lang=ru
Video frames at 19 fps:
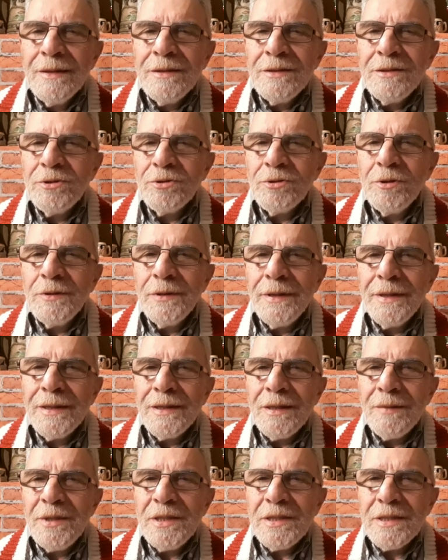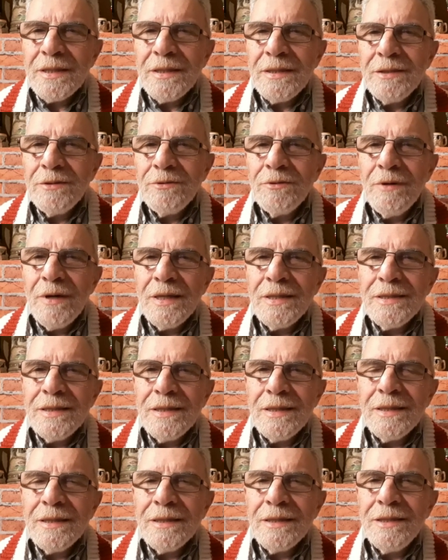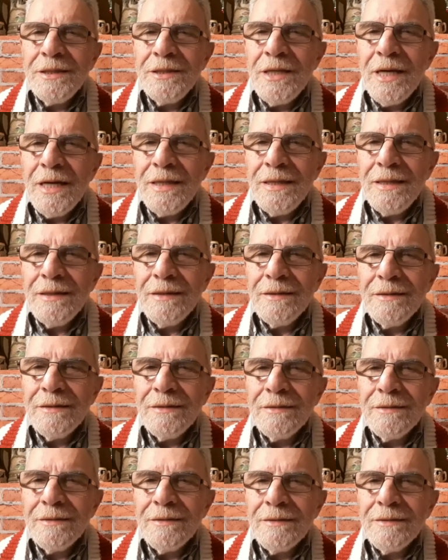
тяжелой экономической ситуации англичане